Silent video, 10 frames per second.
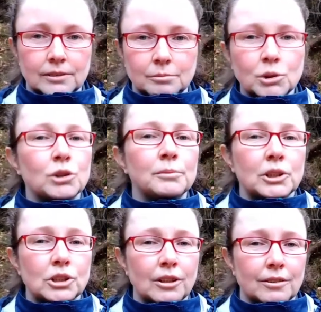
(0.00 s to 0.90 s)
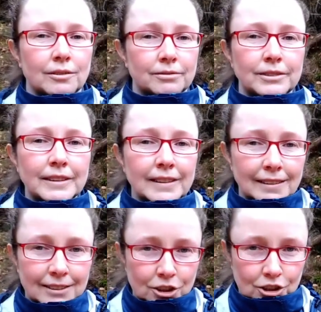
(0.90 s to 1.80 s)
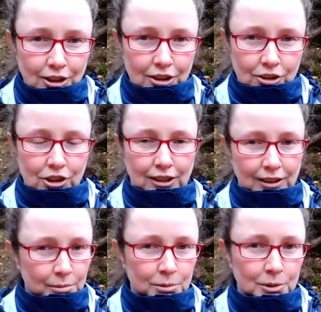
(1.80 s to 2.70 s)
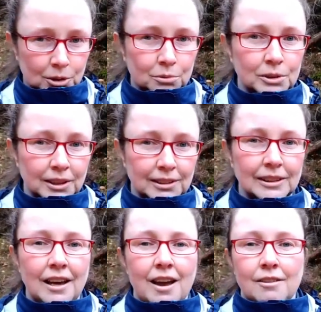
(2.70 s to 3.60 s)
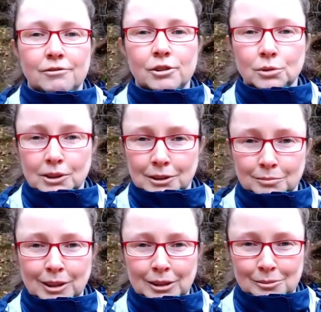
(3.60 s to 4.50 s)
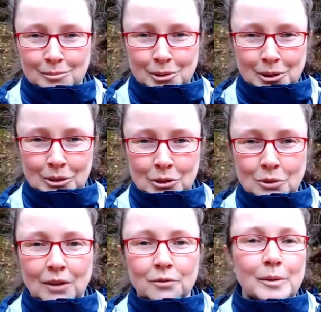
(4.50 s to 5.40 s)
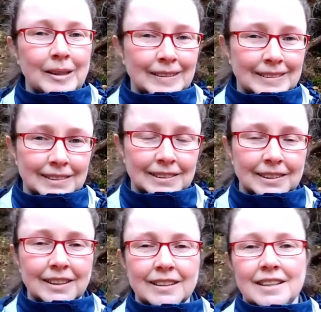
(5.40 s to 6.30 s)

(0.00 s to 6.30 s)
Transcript: musi mieć wiele szczęścia, tak byśmy to ujęli w ludzkim takim pojęciu, a w praktyce,